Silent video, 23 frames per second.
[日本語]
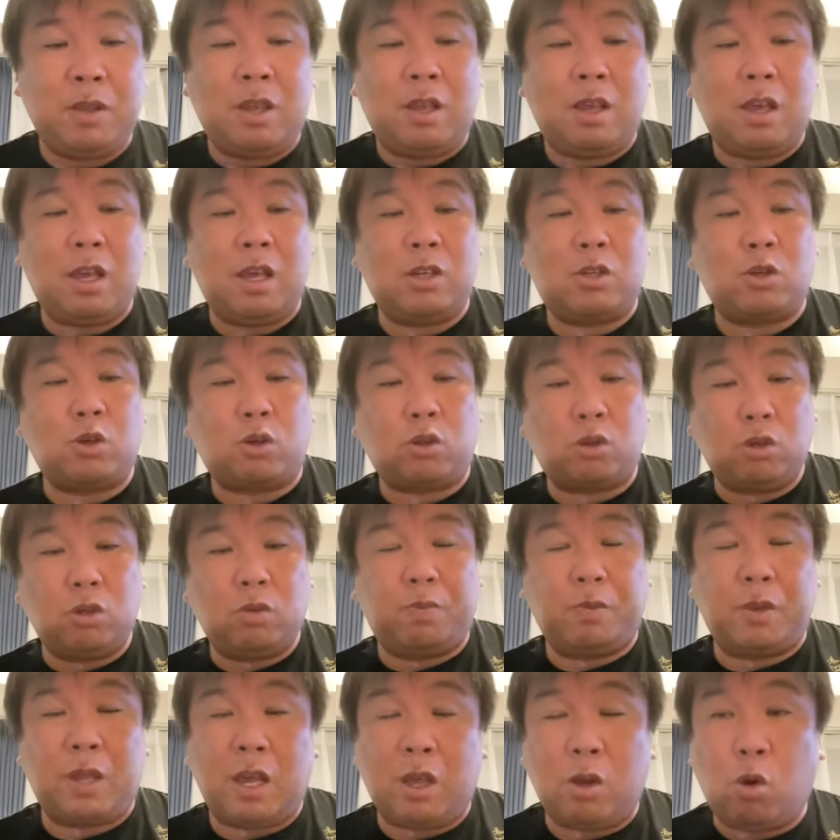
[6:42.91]
えー、初球、
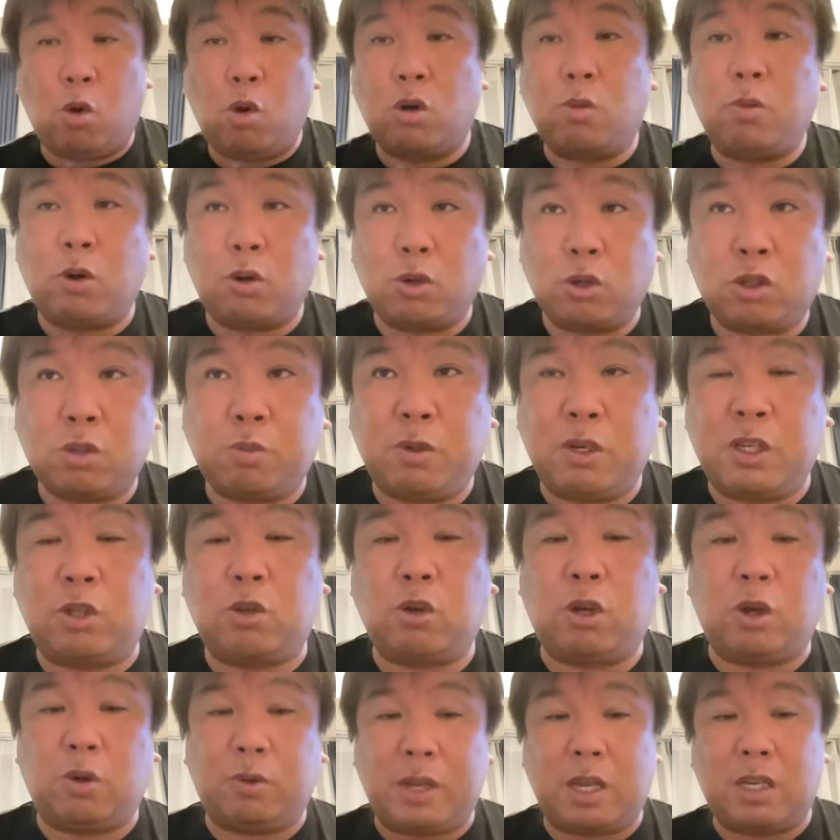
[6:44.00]
えー、フォークボール、スプリット
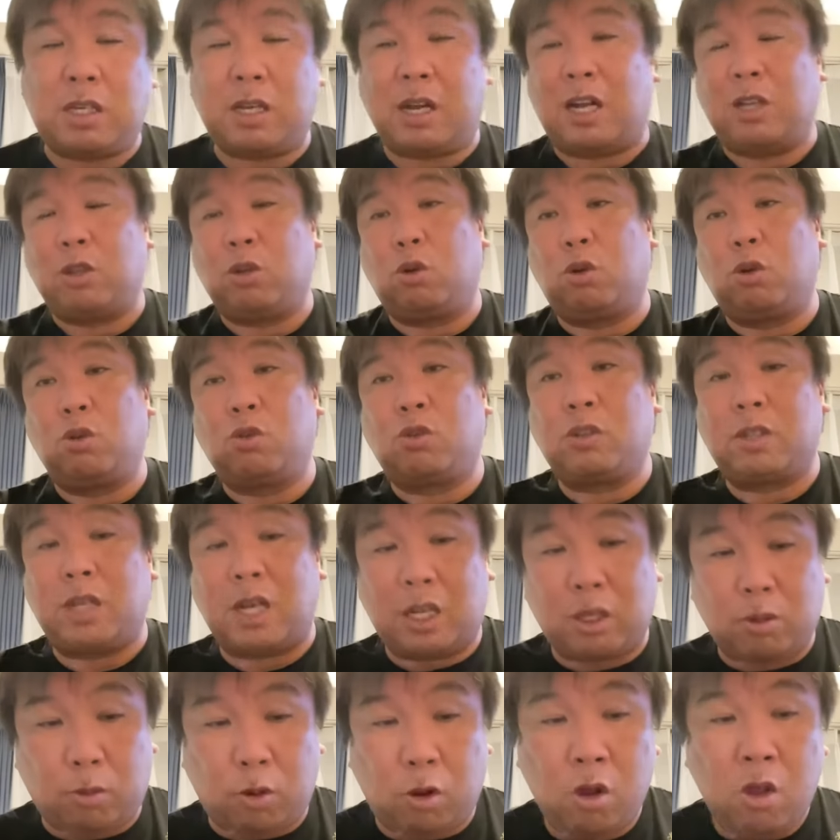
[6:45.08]
系をね、セカンドゴロ打つんだけ
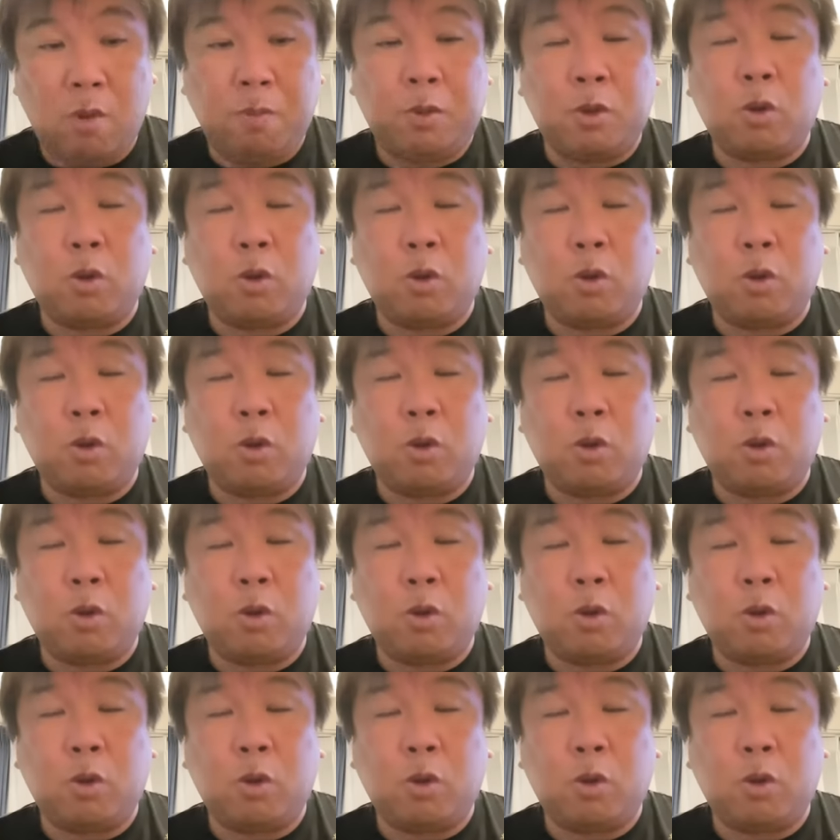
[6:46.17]
ども、